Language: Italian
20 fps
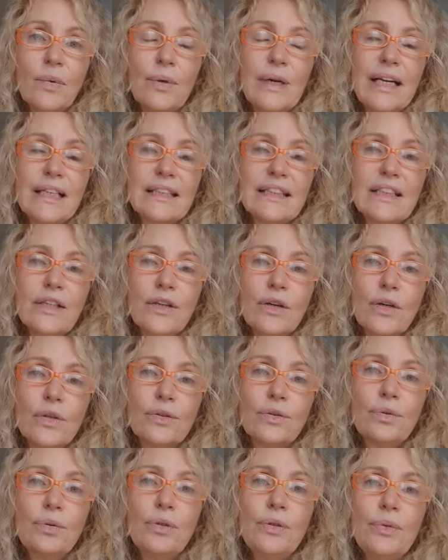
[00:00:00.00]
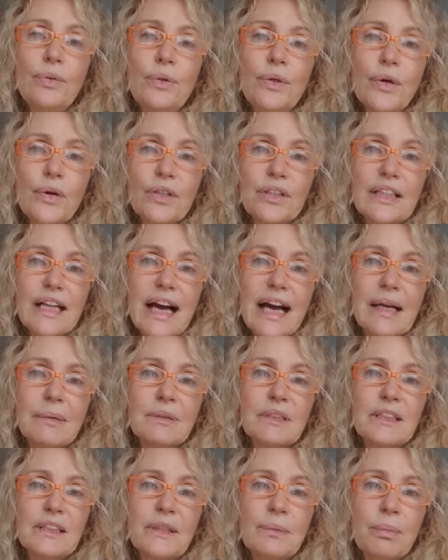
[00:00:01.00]
Un articolo sul New York
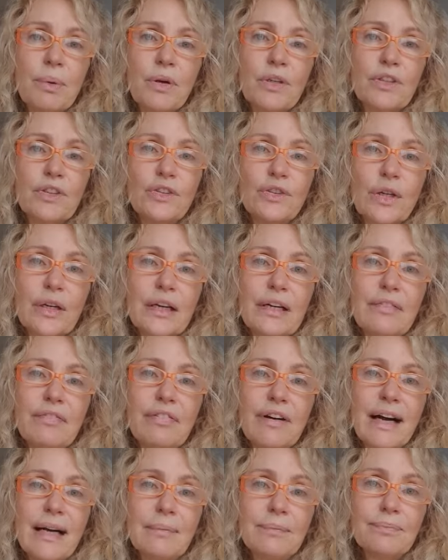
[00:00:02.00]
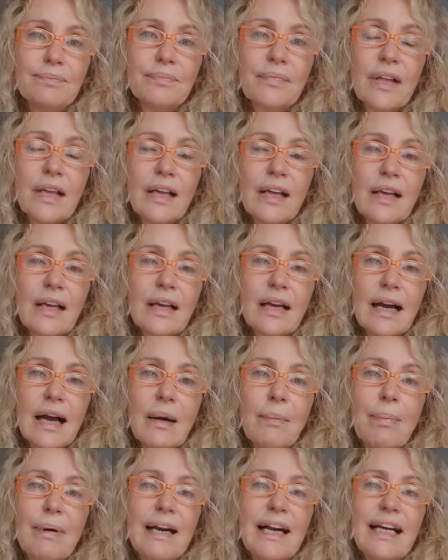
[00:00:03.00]
Times di pochi giorni fa
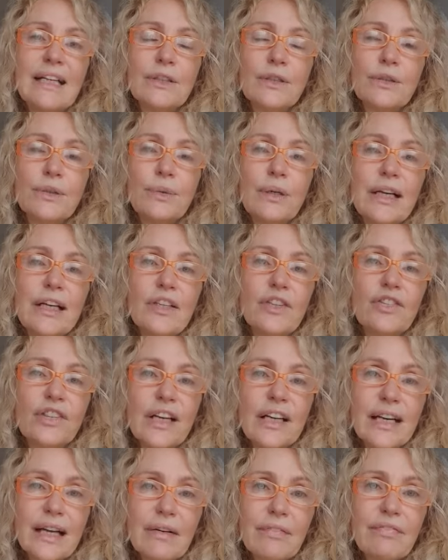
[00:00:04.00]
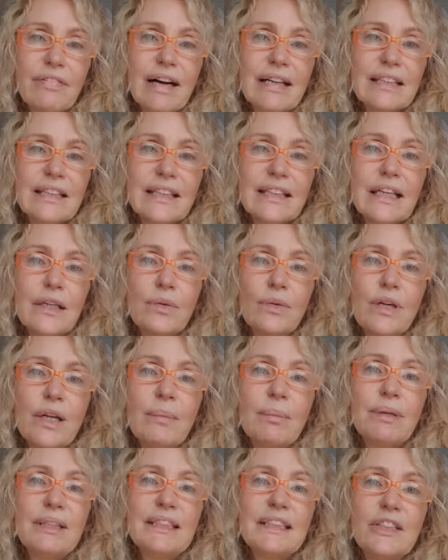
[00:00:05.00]
ha parlato di una ricerca fatta da
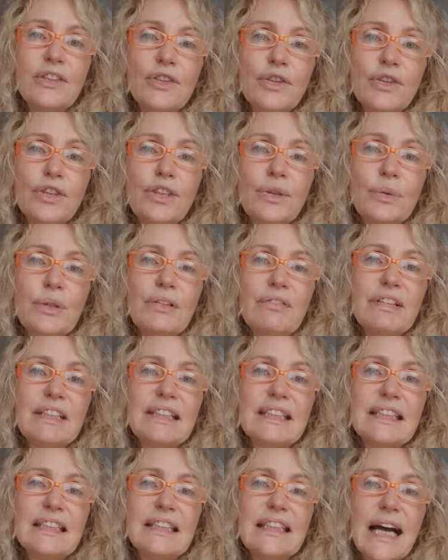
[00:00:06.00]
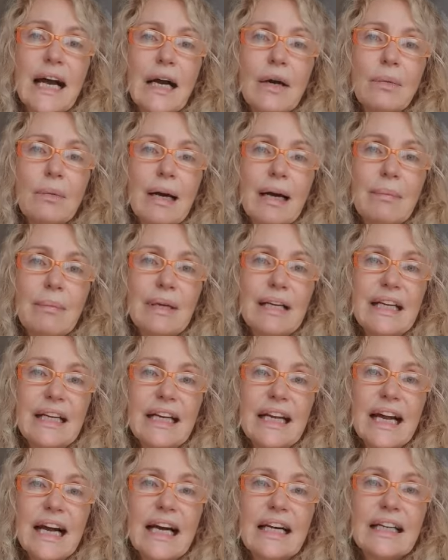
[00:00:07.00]
alcune prestigiose università
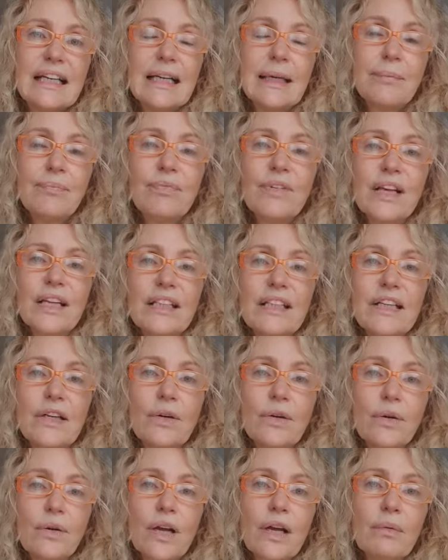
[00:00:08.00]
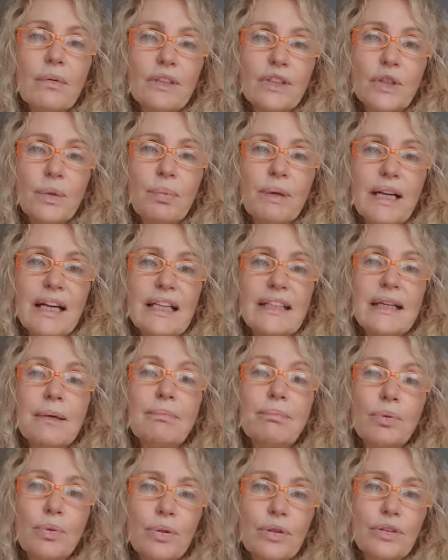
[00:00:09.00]
americane che dicono che questo pianeta
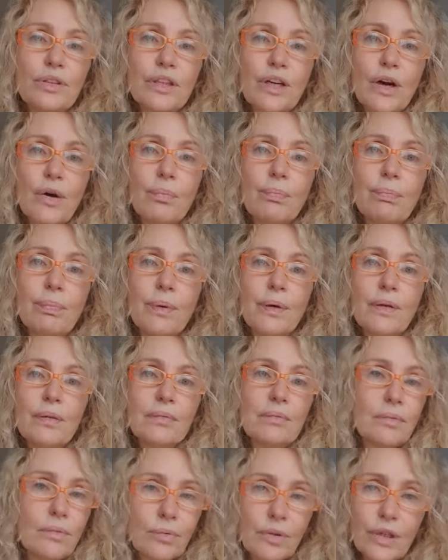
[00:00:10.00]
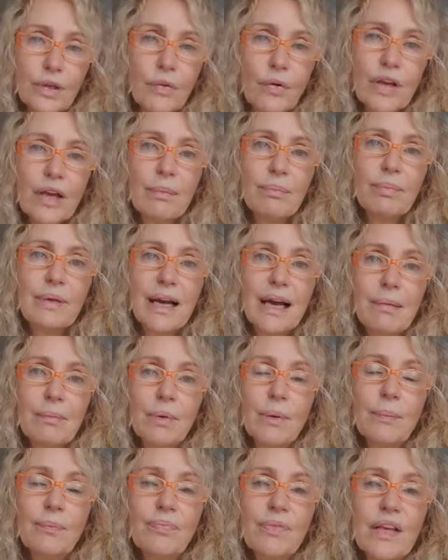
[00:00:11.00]
purtroppo, l'unico che
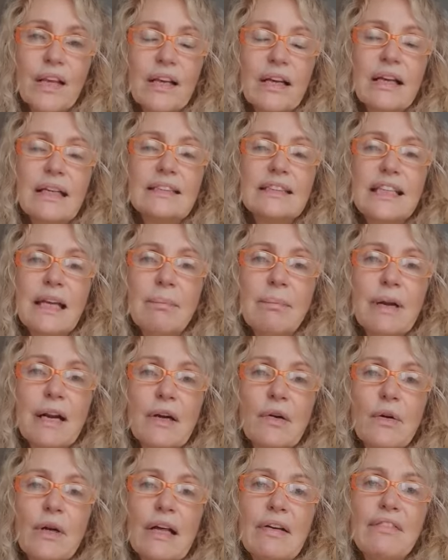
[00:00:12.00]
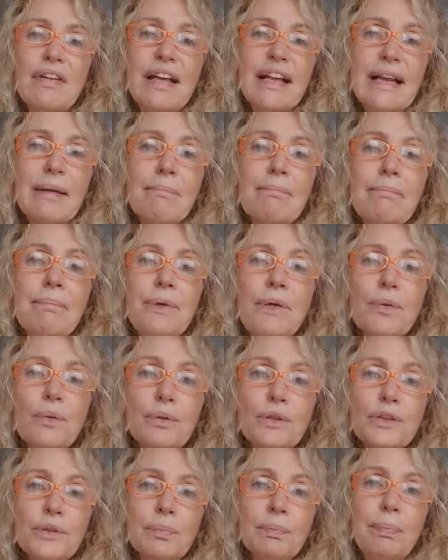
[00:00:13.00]
abbiamo, sembra non avere
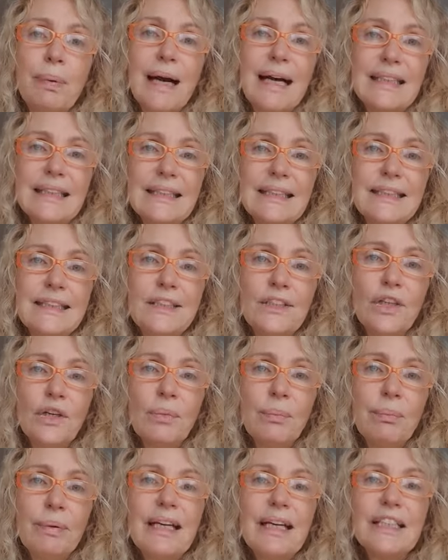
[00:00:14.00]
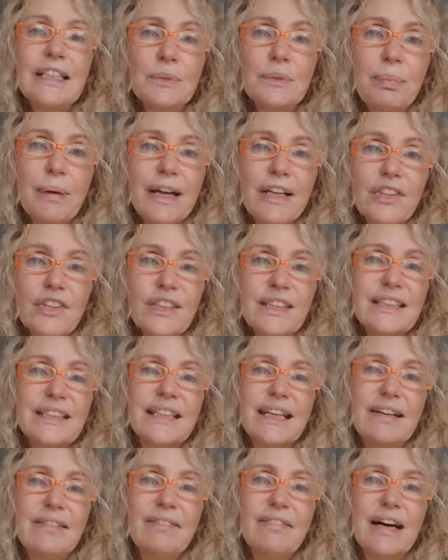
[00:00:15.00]
più spazio per le specie
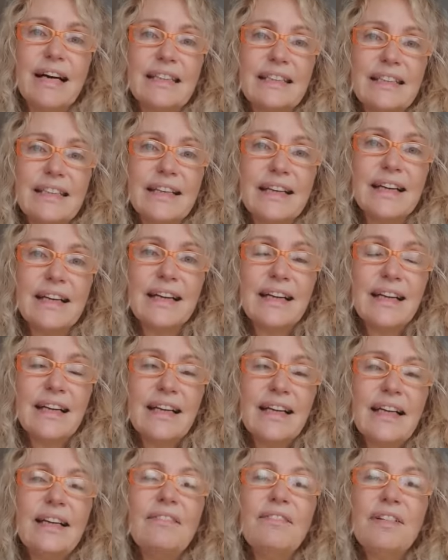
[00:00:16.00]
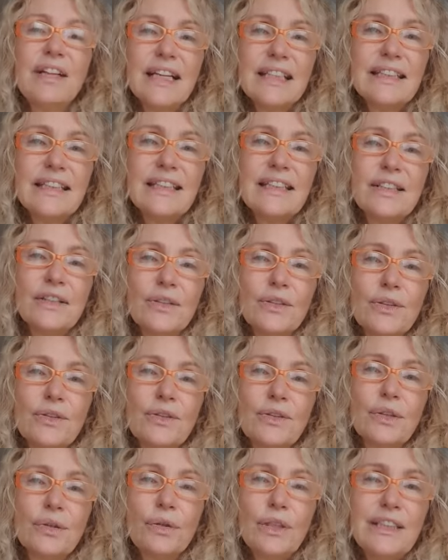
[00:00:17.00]
selvatiche. Vi rendete
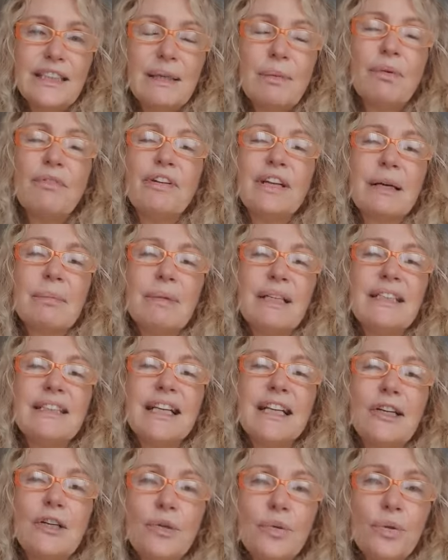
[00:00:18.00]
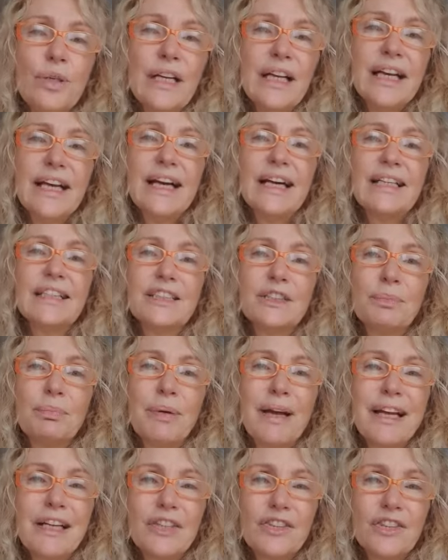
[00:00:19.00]
conto? Noi siamo veramente l'unica
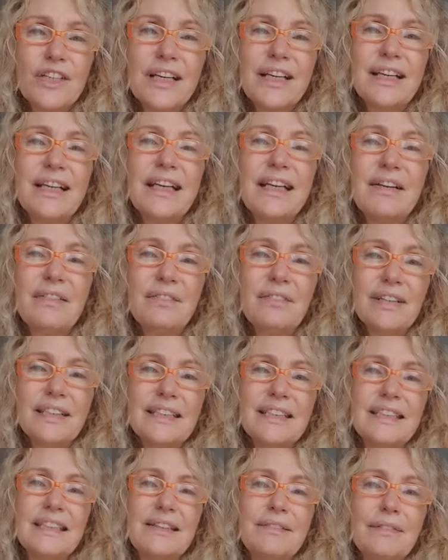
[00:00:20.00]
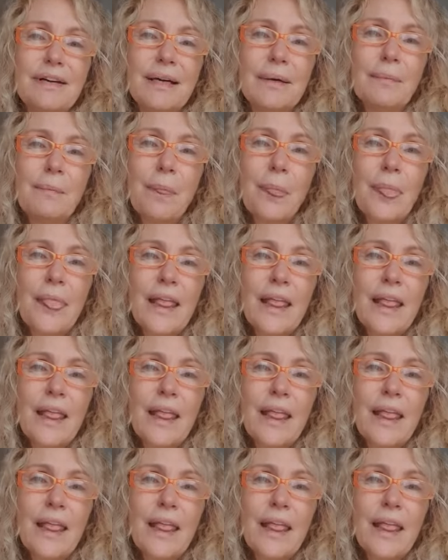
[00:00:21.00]
specie invasiva.